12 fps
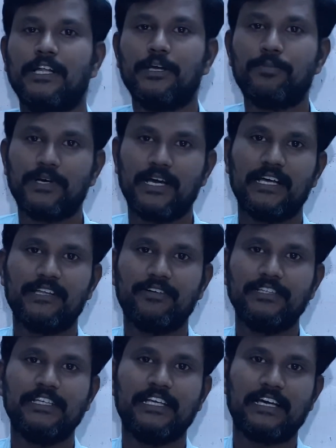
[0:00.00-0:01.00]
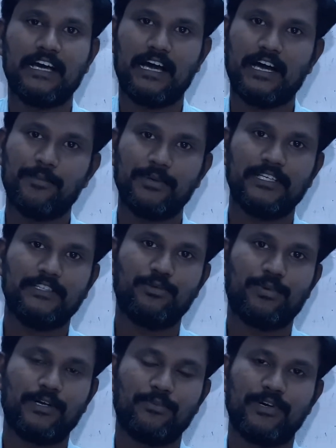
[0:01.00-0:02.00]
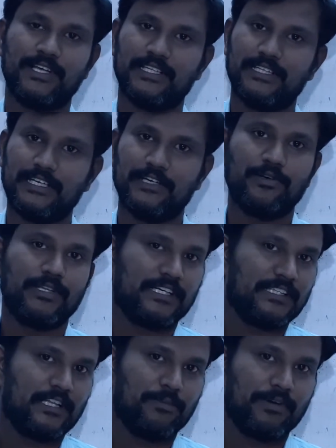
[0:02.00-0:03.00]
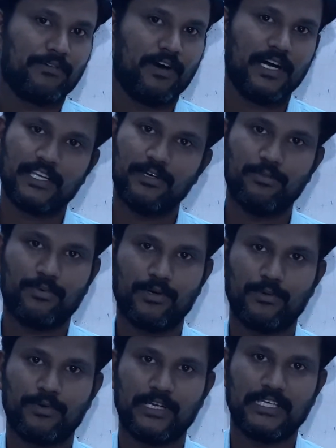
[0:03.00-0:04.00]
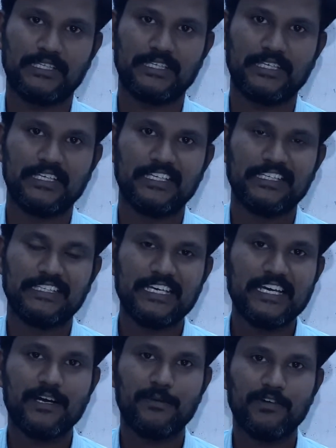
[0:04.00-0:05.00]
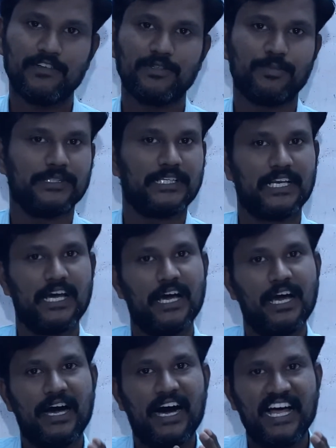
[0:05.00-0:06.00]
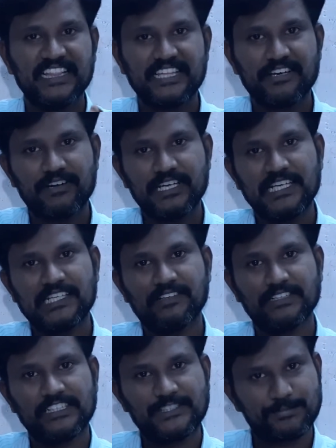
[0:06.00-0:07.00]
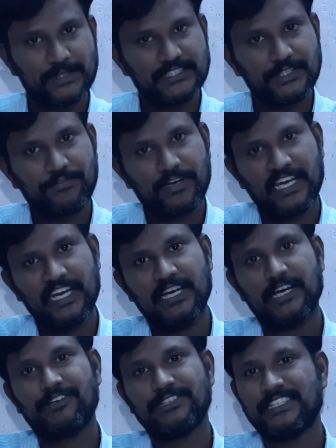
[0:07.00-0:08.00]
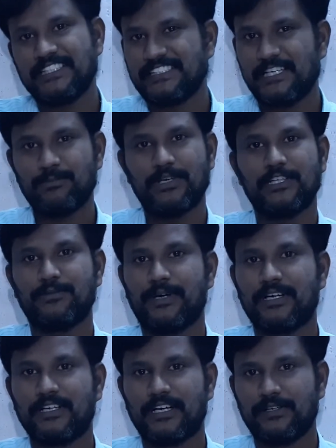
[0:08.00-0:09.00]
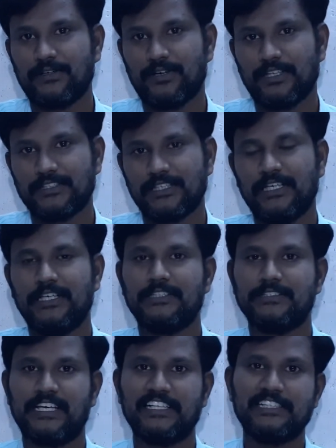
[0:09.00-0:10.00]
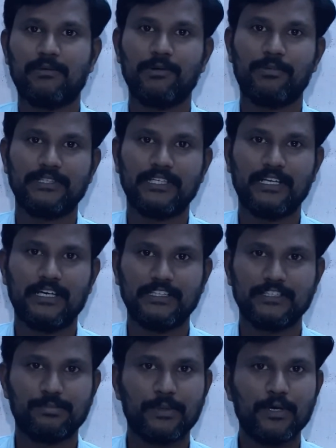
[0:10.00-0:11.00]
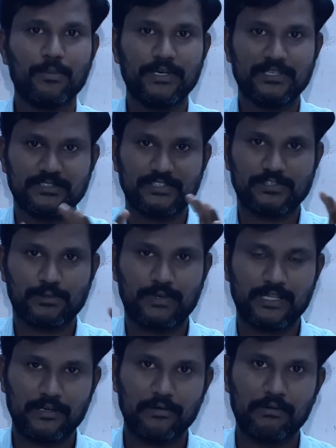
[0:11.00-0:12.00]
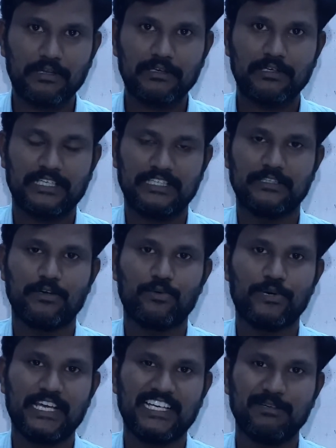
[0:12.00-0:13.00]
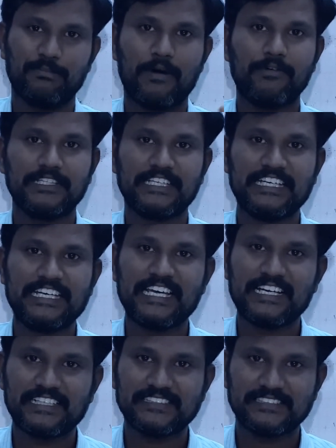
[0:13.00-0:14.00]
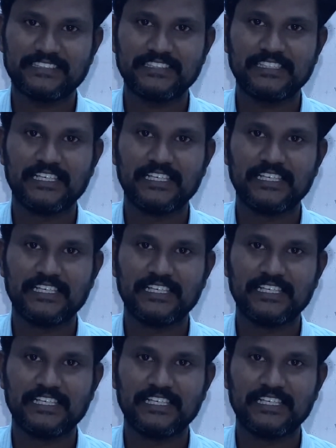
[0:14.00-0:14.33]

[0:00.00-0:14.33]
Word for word: இப்போ நான் அதை வந்து நீங்கள் அங்கே போய் இது பண்ண முடியாது இன்னொரு இடத்துல போய் வாங்கியும் போட முடியாது ஏன் அப்படின்னு வந்து பார்த்திங்கன்னா அந்த வண்டிக்கு வந்து ஸ்பெசிஃபைடாக வந்து டிசைன் பண்ணியிருப்பாங்க கண்ட்ரோலர் ஸோ எக்ஸாம்பிள் பார்த்திங்கன்னா அந்த ஸ்பீடோமீட்டர் சிஸ்டம் அதில் உள்ள இருக்கக்கூடிய அந்த பவர் இண்டிகேட்டர்ஸு